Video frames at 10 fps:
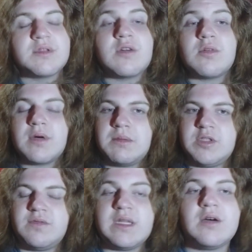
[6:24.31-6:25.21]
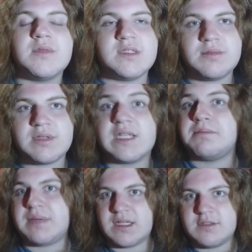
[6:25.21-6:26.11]
porque como eu acabei de falar, ao mesmo tempo que ele
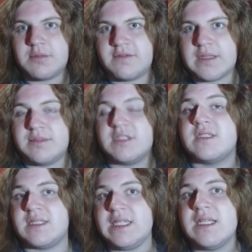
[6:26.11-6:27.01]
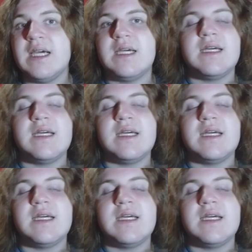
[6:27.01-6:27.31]
passa uma vibe de ser,